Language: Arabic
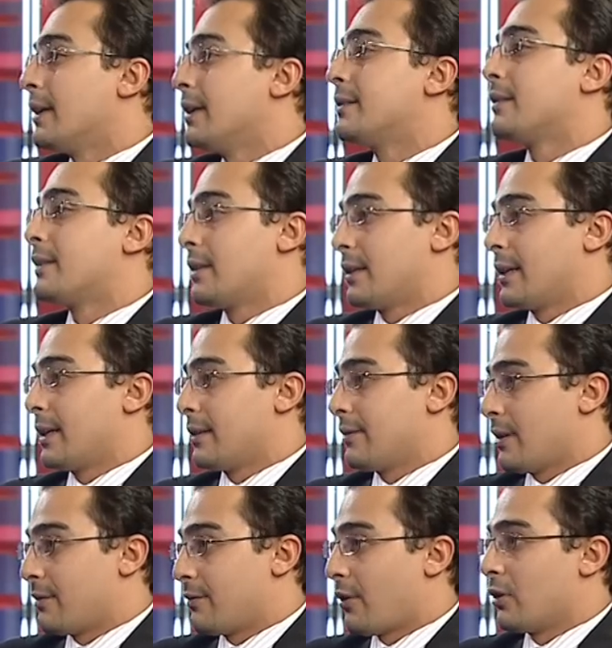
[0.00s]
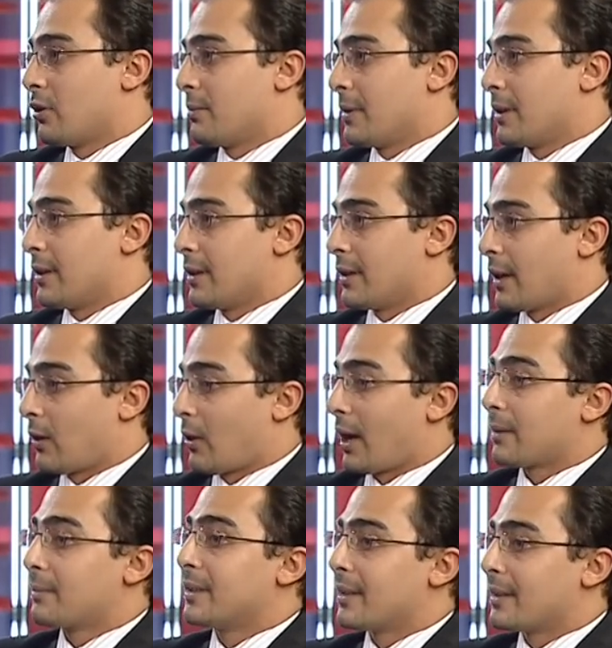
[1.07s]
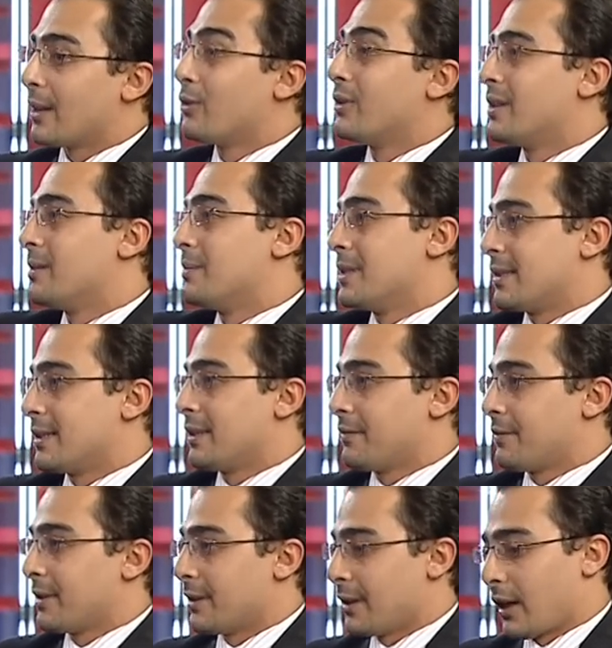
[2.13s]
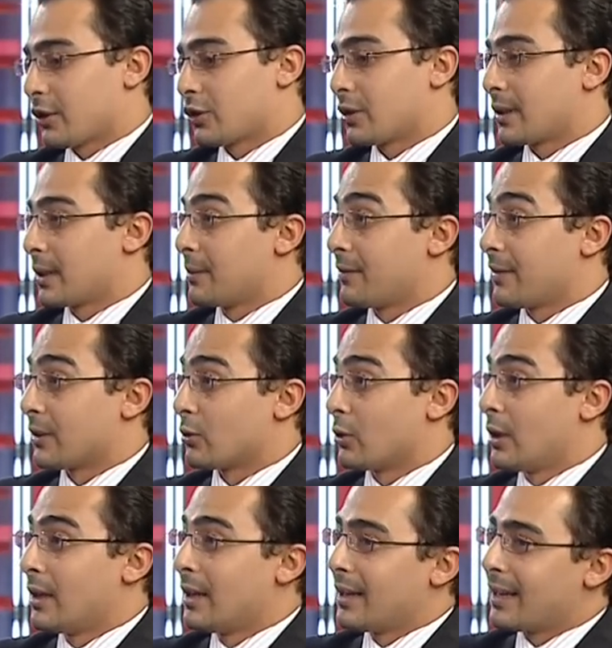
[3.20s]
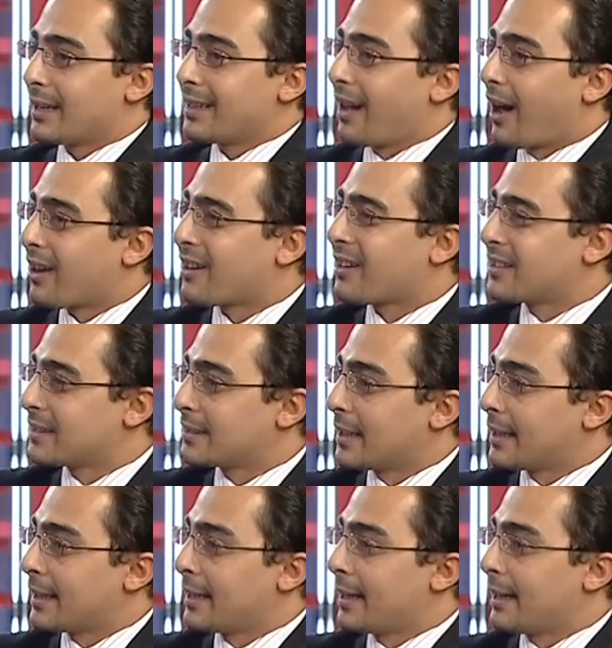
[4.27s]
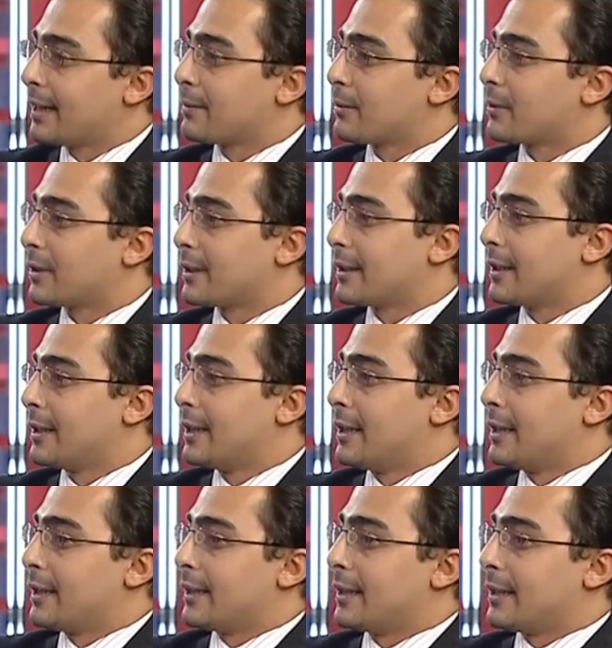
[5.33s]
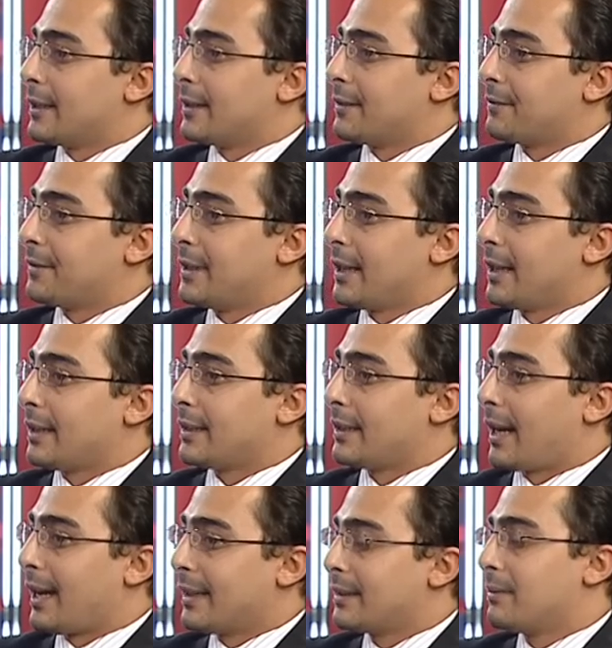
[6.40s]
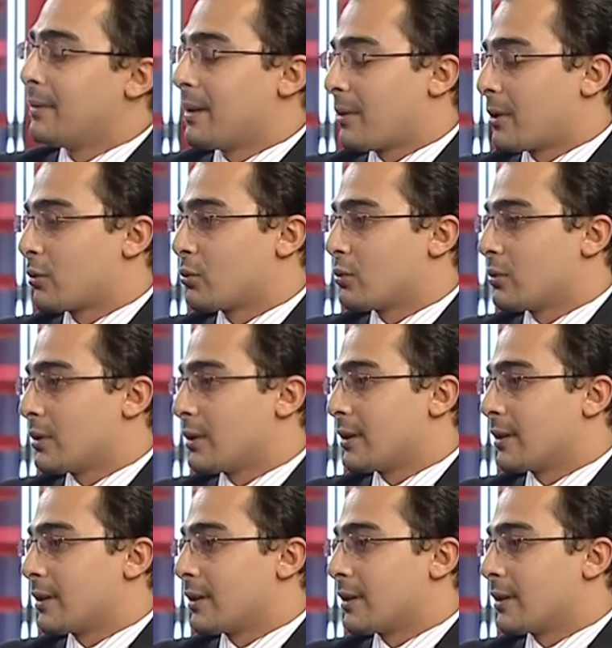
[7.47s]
حته اللي هي الفوليوم او حجم التداول اللي بيزيد في ال 10 ايام اللي فاتوا لكن الحركه السعريه انا مت... آه، آه، فيها الى حد ما برضو